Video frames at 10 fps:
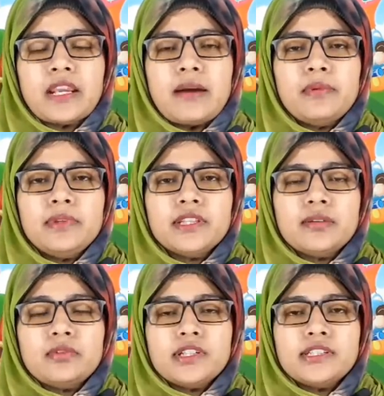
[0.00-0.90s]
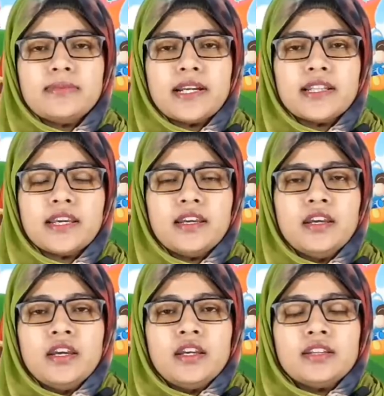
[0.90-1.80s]
আমি মিথ্যে বলেছি বাড়িতে
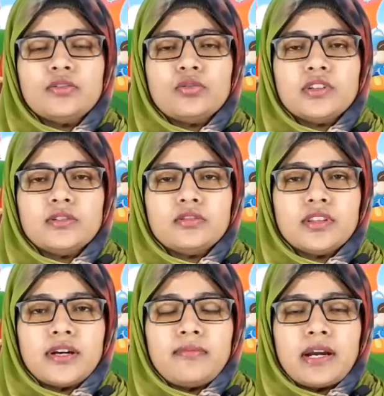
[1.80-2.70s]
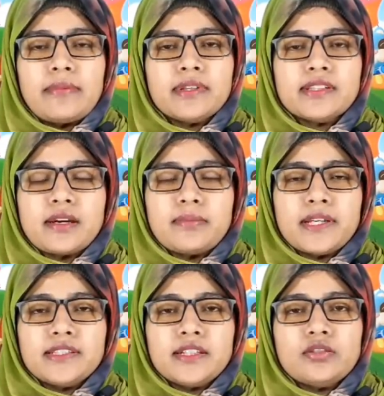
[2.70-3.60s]
তো কি করতাম আমার
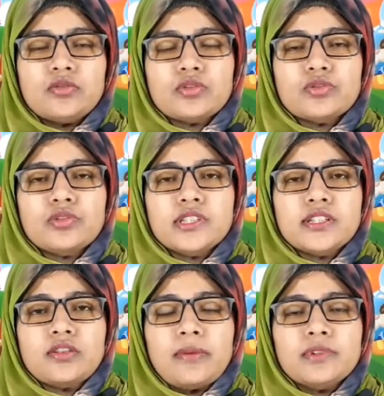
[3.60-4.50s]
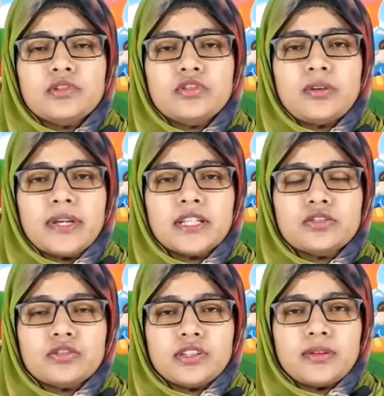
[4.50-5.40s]
সারপ্রাইজটাই তো নষ্ট হয়ে যেত আমি যদি সবাইকে
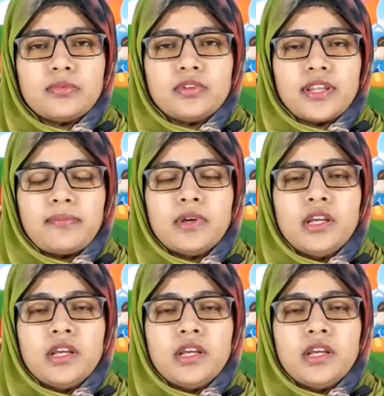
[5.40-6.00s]
সত্যিটা বলতাম